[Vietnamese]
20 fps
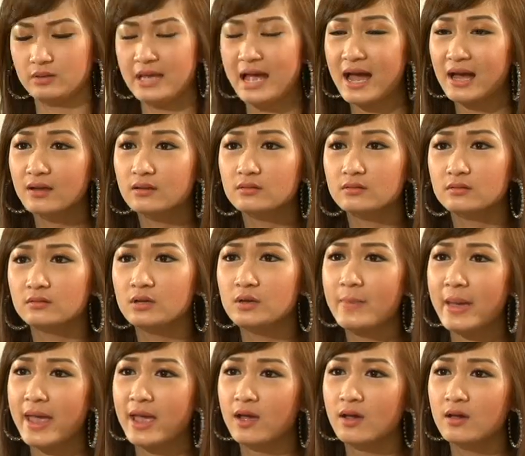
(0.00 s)
dạ thưa
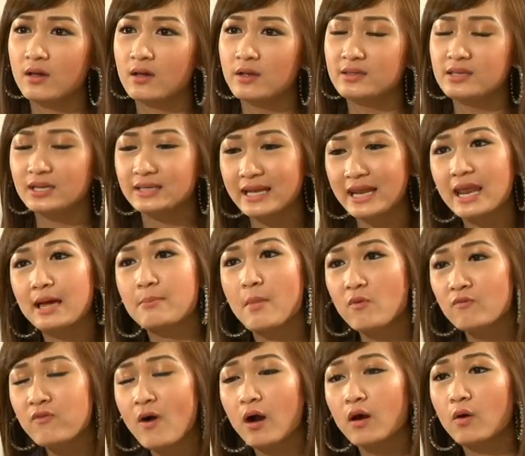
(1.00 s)
mẹ nhưng đây là
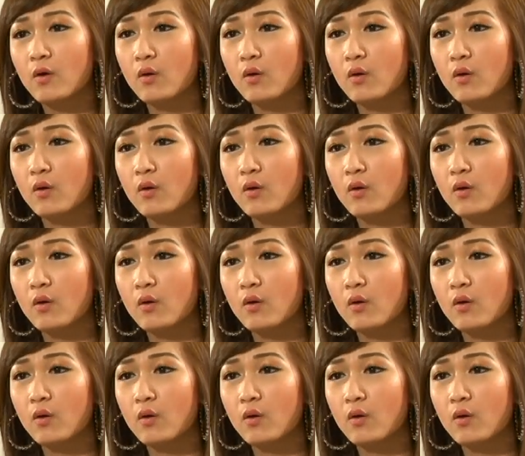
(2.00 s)
bổn phận